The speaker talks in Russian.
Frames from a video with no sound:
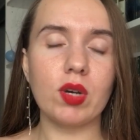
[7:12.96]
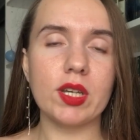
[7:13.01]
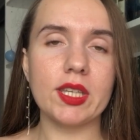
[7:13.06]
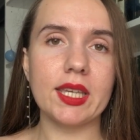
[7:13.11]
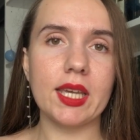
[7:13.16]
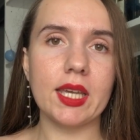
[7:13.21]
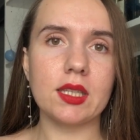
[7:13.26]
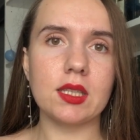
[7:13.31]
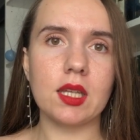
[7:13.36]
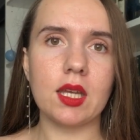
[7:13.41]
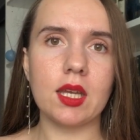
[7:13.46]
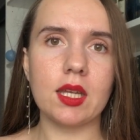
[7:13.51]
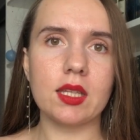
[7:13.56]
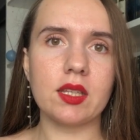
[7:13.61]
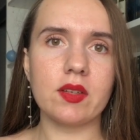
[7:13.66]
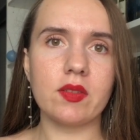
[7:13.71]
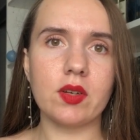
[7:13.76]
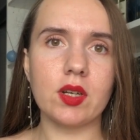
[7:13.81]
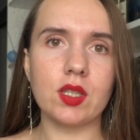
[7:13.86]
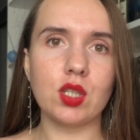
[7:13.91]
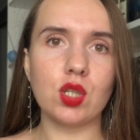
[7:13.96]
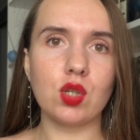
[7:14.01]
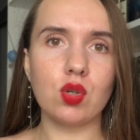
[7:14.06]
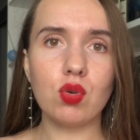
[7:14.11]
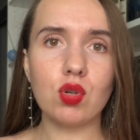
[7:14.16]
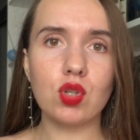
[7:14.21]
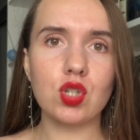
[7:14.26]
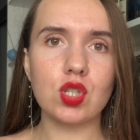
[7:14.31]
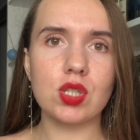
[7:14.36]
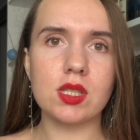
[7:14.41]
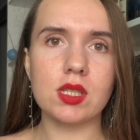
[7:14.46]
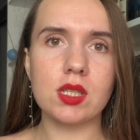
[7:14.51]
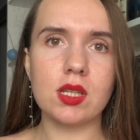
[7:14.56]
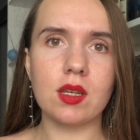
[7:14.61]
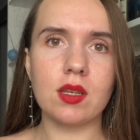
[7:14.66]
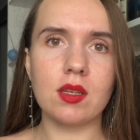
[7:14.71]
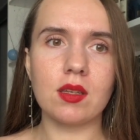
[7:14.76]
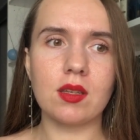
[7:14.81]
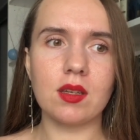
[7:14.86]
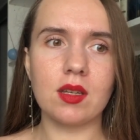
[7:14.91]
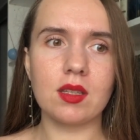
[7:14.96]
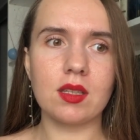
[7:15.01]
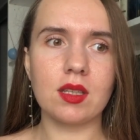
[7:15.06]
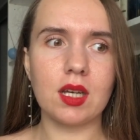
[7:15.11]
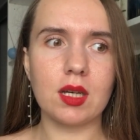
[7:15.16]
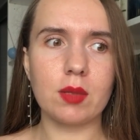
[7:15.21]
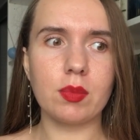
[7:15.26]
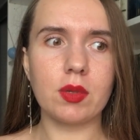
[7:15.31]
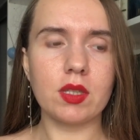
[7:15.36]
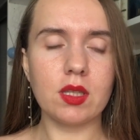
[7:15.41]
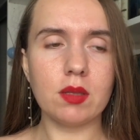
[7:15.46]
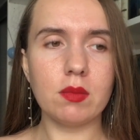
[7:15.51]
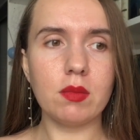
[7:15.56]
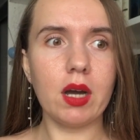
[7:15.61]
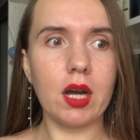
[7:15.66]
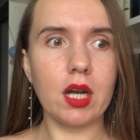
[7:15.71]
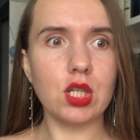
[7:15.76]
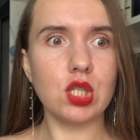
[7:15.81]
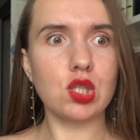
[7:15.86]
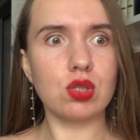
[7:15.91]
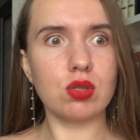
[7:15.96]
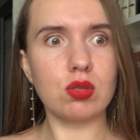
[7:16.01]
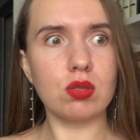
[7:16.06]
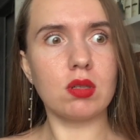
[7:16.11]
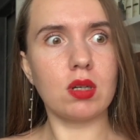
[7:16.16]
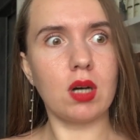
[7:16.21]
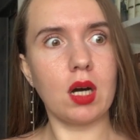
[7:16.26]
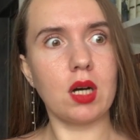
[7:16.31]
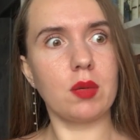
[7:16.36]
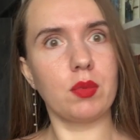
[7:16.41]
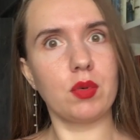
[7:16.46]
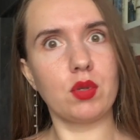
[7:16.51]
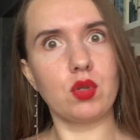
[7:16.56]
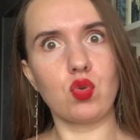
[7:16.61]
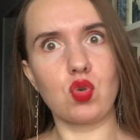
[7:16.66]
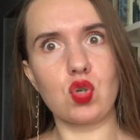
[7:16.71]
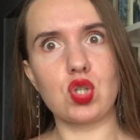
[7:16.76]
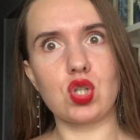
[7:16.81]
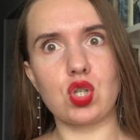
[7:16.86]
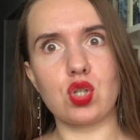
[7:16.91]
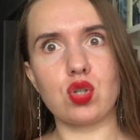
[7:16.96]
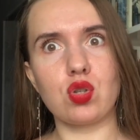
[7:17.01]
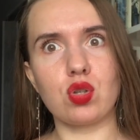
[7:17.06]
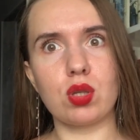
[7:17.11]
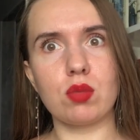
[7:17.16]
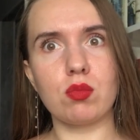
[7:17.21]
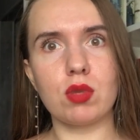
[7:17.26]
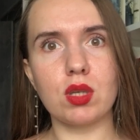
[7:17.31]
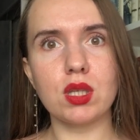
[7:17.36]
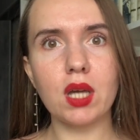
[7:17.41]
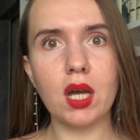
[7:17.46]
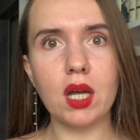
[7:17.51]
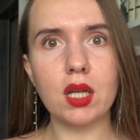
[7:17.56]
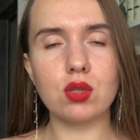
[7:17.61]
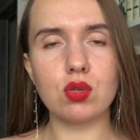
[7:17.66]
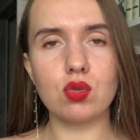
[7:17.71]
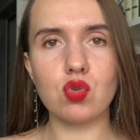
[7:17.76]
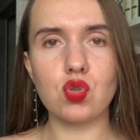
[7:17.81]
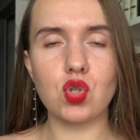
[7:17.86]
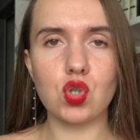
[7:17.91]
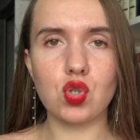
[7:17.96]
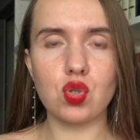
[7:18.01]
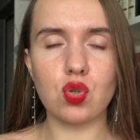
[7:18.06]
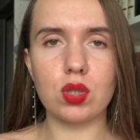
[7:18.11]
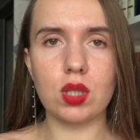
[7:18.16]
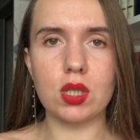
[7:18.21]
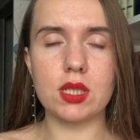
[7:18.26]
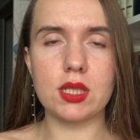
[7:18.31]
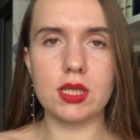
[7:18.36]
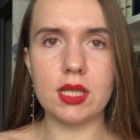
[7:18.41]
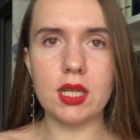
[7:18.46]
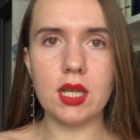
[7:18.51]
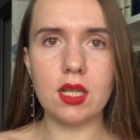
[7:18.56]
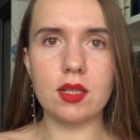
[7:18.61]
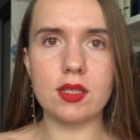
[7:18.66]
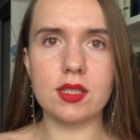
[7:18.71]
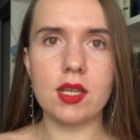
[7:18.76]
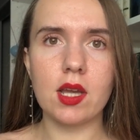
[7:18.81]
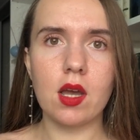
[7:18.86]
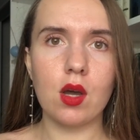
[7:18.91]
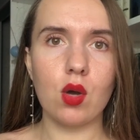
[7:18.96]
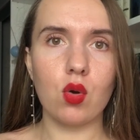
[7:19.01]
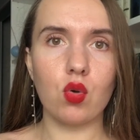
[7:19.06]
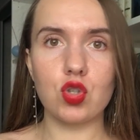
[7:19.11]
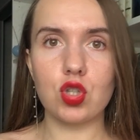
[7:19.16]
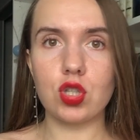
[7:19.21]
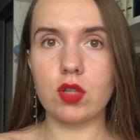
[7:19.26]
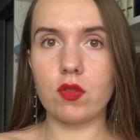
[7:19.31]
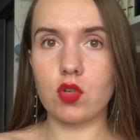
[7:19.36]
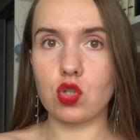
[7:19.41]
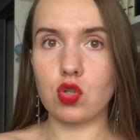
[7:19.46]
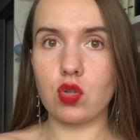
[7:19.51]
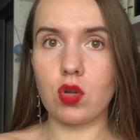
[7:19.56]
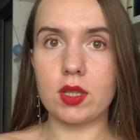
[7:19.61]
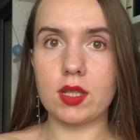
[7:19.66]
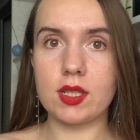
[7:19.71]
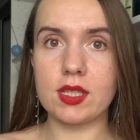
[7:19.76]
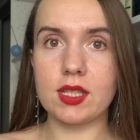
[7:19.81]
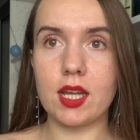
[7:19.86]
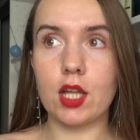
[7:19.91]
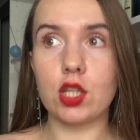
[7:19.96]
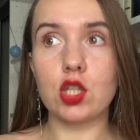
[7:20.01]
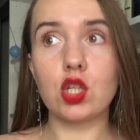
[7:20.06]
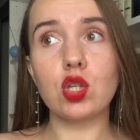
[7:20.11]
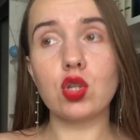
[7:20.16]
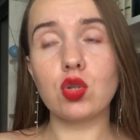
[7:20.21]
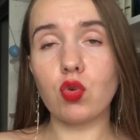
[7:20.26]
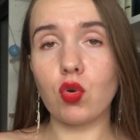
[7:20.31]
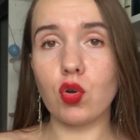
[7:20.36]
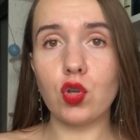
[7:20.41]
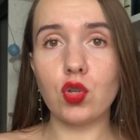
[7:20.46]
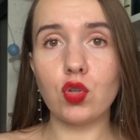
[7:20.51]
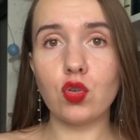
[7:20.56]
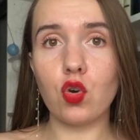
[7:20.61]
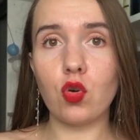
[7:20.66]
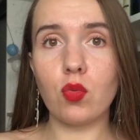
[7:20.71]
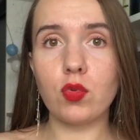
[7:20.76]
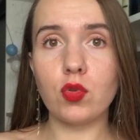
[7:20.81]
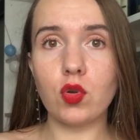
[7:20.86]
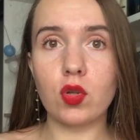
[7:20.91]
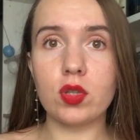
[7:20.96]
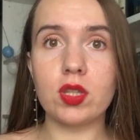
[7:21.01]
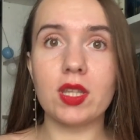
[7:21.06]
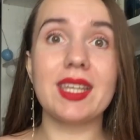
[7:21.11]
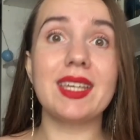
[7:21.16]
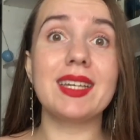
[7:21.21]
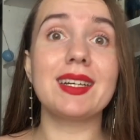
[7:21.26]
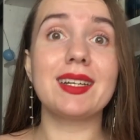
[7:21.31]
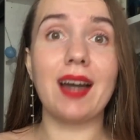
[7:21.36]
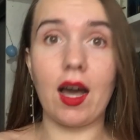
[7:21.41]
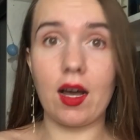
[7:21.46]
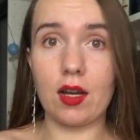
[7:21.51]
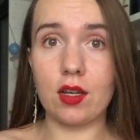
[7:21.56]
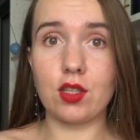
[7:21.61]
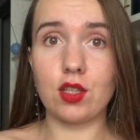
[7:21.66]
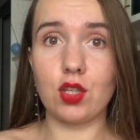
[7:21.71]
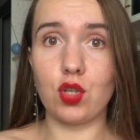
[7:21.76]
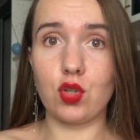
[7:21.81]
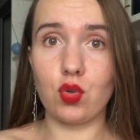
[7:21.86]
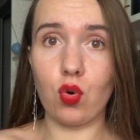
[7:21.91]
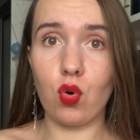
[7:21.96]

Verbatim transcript: ей-то этого не хочется, и она понимает, что как бы нужно что-то менять, нужно что-то делать, учитывая, что она знает, кто ее убьет и как ее